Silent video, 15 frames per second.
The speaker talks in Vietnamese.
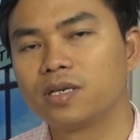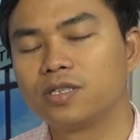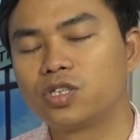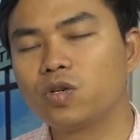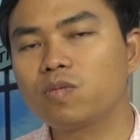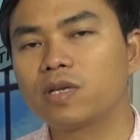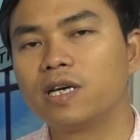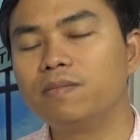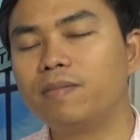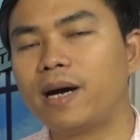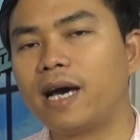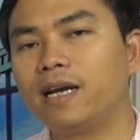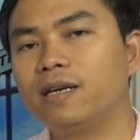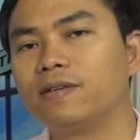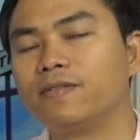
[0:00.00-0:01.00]
xúc tiến
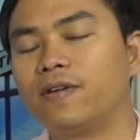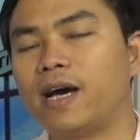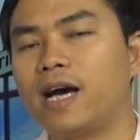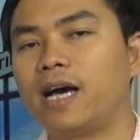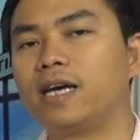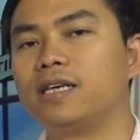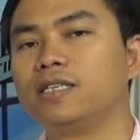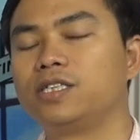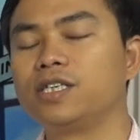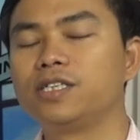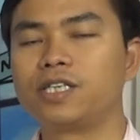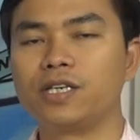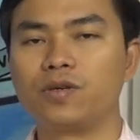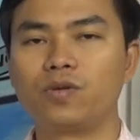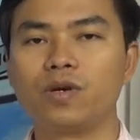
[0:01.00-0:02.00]
bán và chương
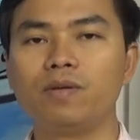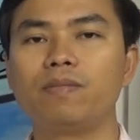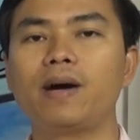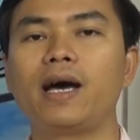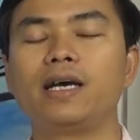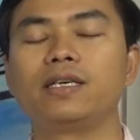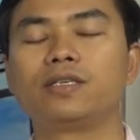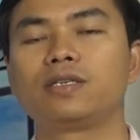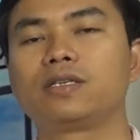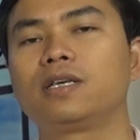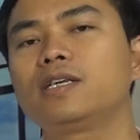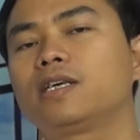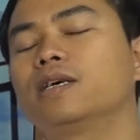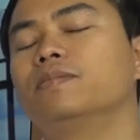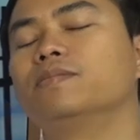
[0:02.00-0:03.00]
trình khuyến mại
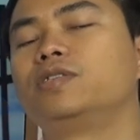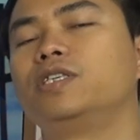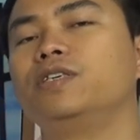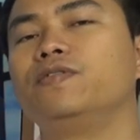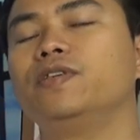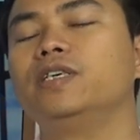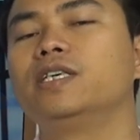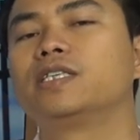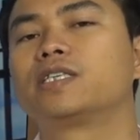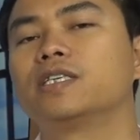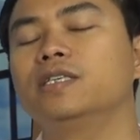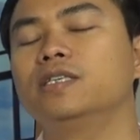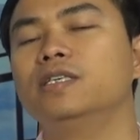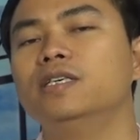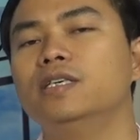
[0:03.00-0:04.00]
tiết kiệm chi phí nhân
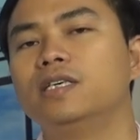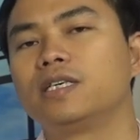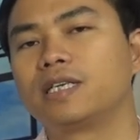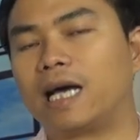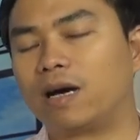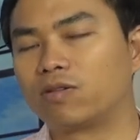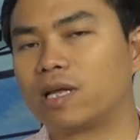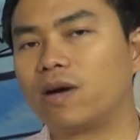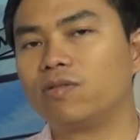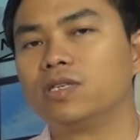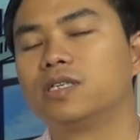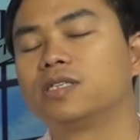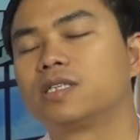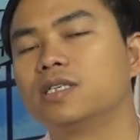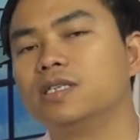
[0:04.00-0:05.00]
sự đào tạo
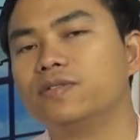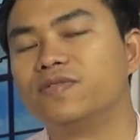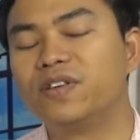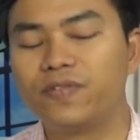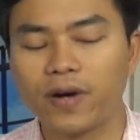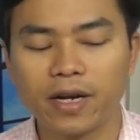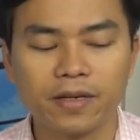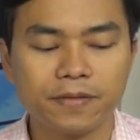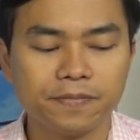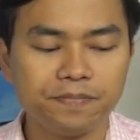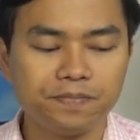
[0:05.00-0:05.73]
nhân sự vân vân